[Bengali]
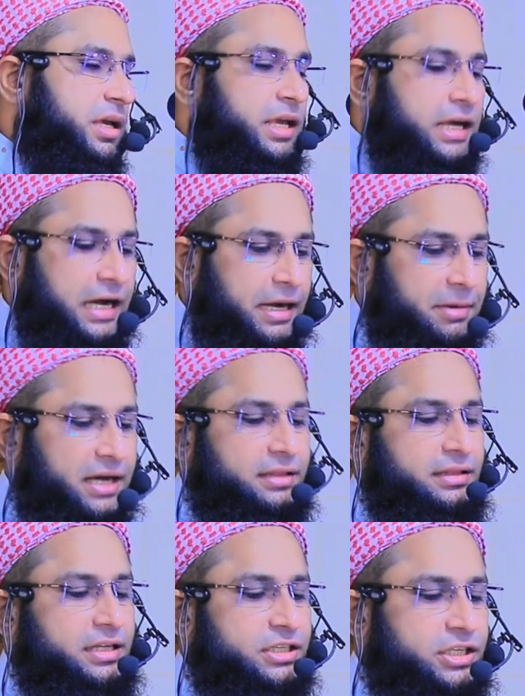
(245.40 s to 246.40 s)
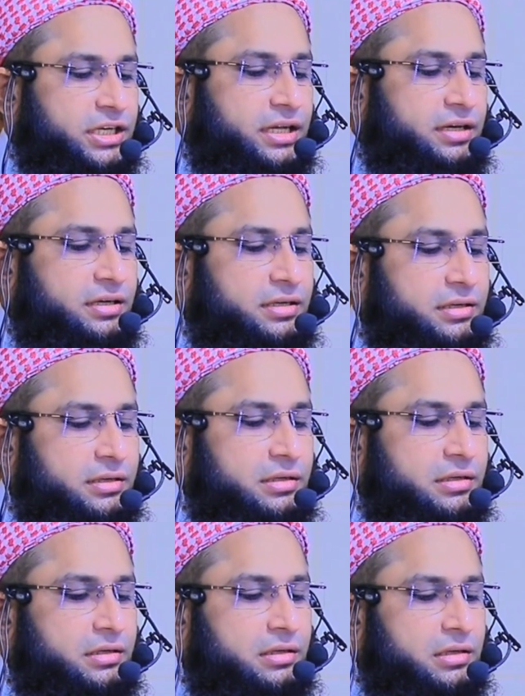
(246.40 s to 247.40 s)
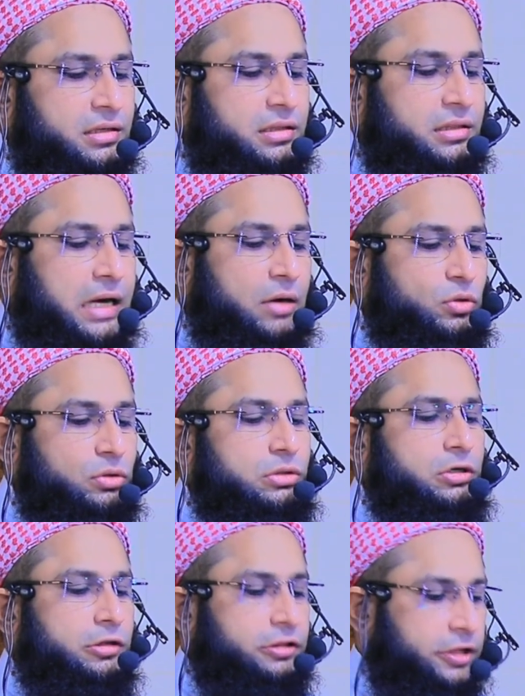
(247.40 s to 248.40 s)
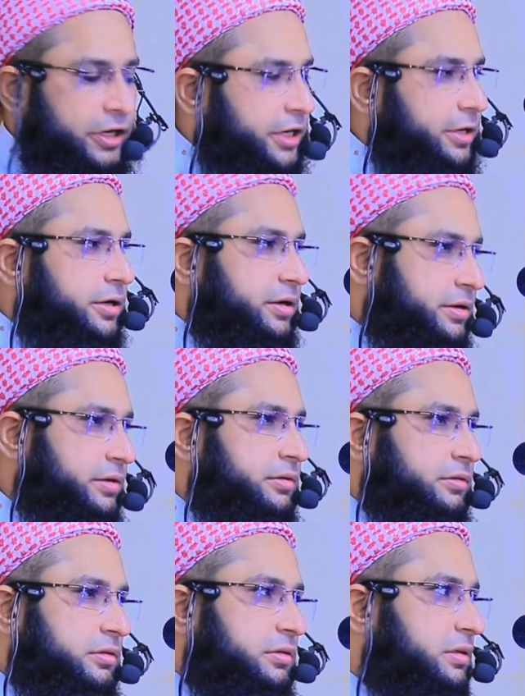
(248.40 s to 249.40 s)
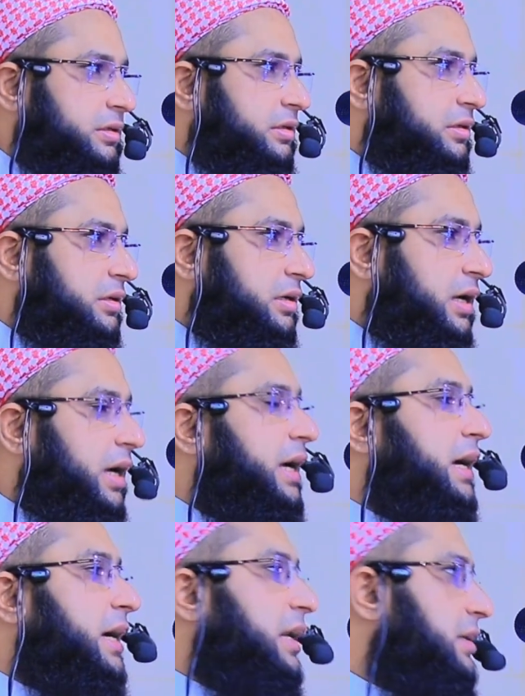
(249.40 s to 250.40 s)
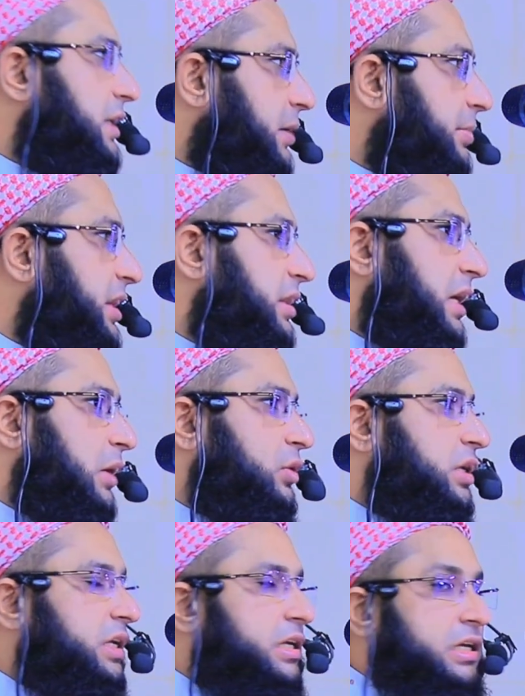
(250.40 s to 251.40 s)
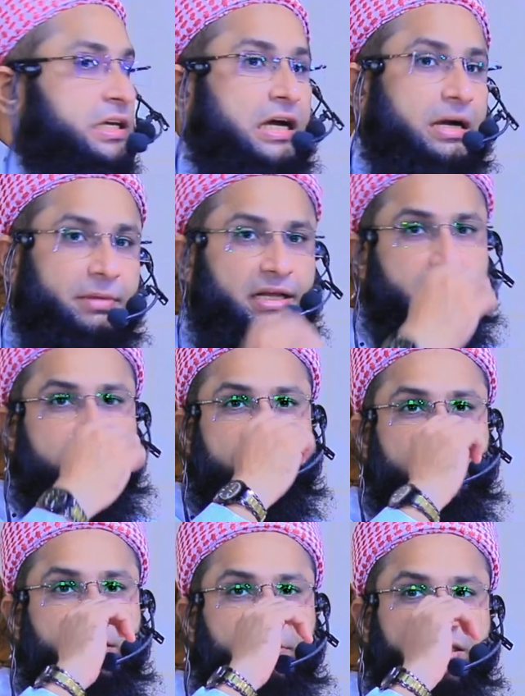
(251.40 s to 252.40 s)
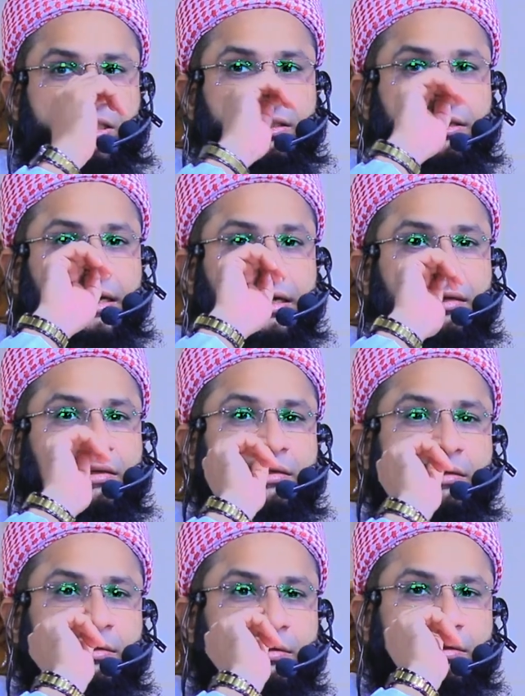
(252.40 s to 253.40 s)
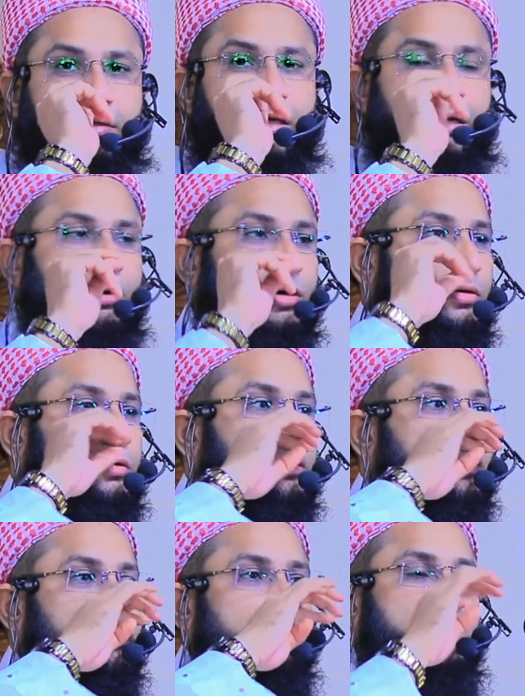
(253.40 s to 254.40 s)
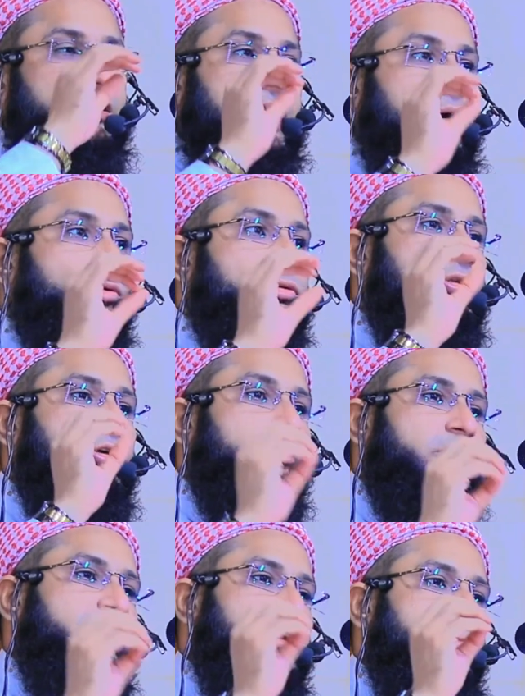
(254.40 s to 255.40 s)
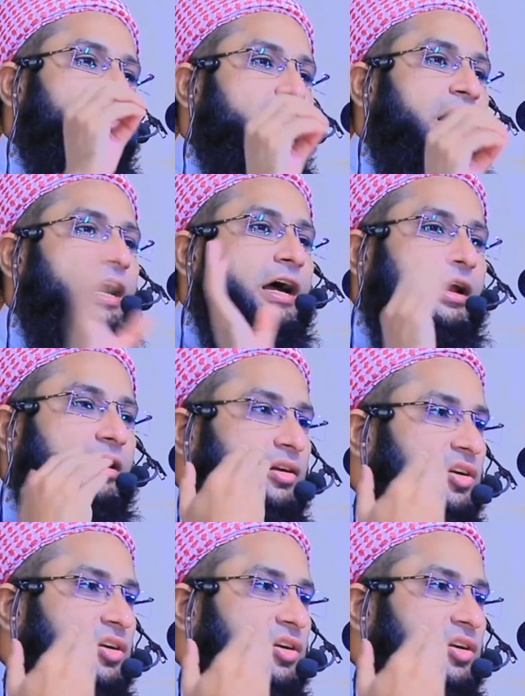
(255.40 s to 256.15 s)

ইয়ামান দেশের দাউদ গোত্রের এক আল্লাহর বান্দা উনি ইয়ামান দেশের বাসিন্দা এবং দাউদ গোত্রের প্রধান